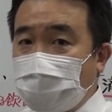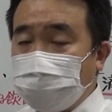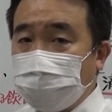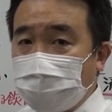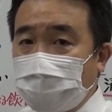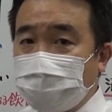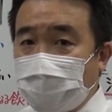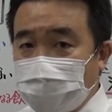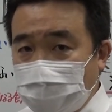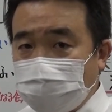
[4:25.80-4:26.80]
なるのでは
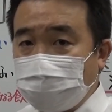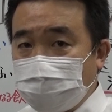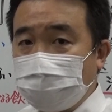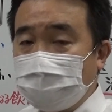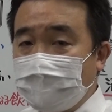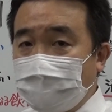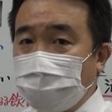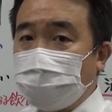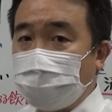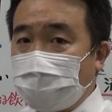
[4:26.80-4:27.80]
ないかという
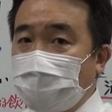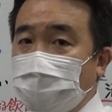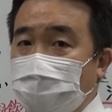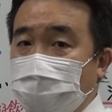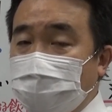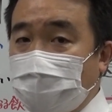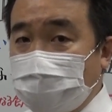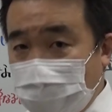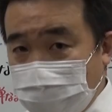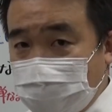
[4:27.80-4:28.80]
報道が
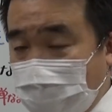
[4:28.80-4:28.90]
流れていまし